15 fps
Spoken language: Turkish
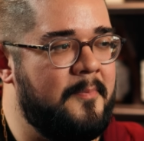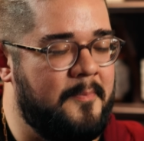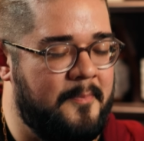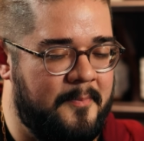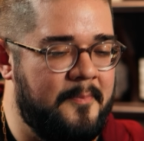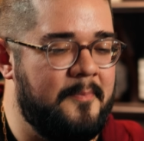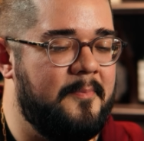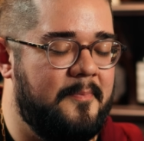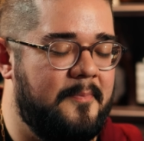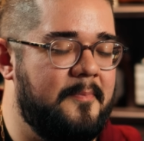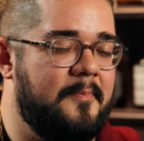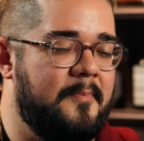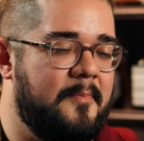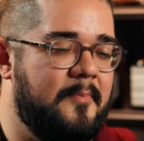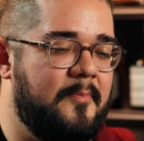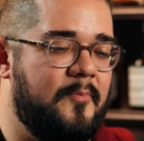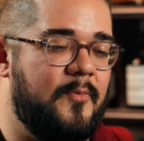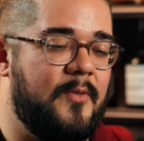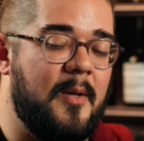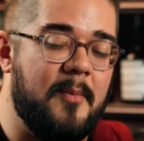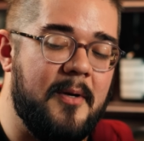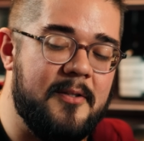tekniğe bir gönderme
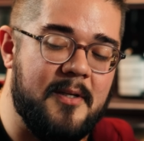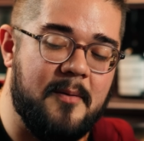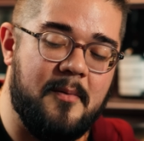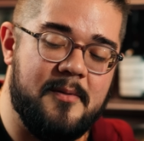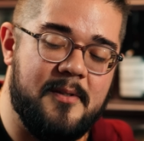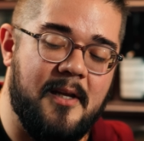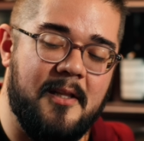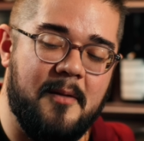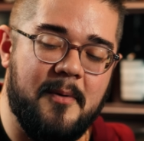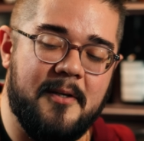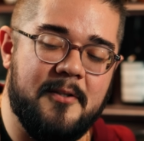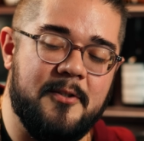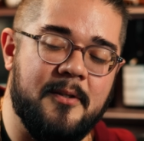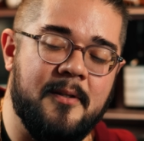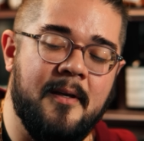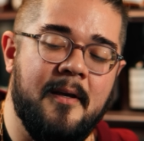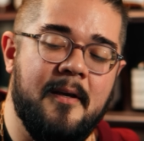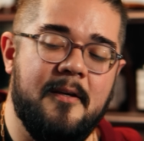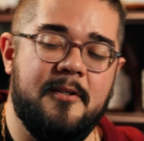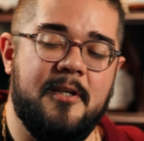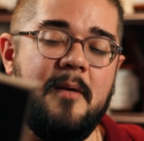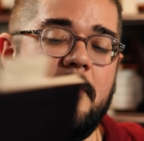olsun. Temayı tam sağlamak için.
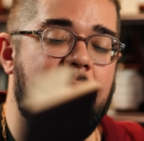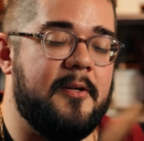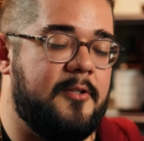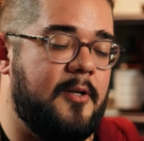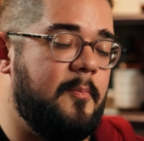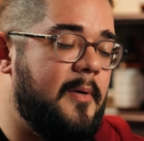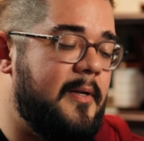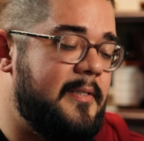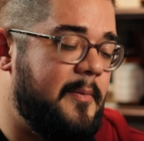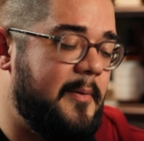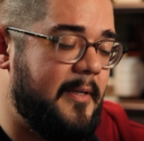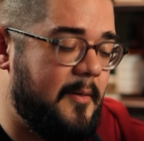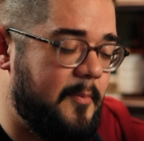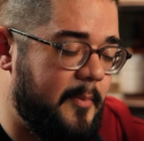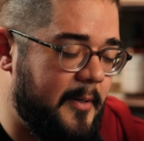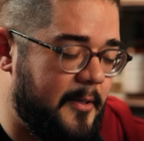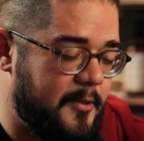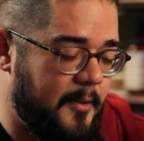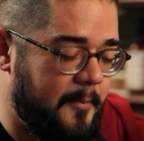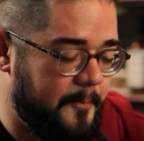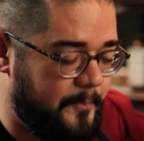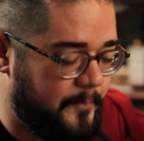Şeye bakacağım, malzemelerine bir
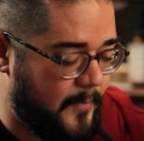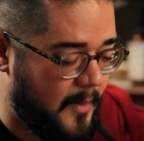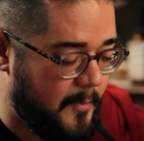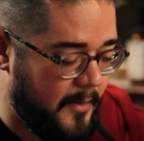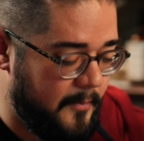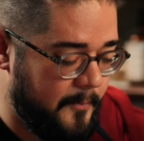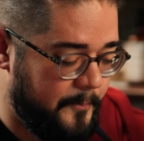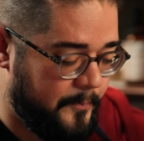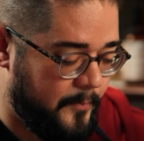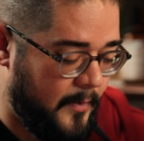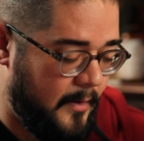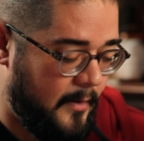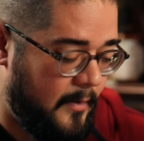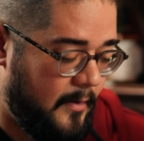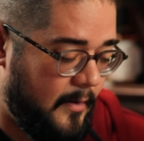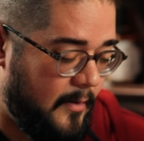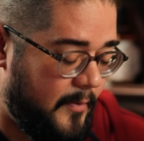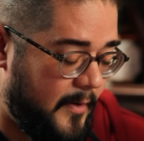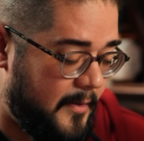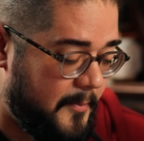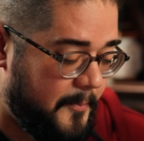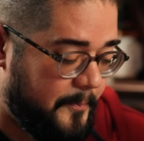bakacağım hı hı. hemen.
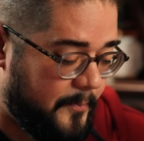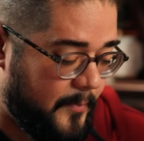Efendim,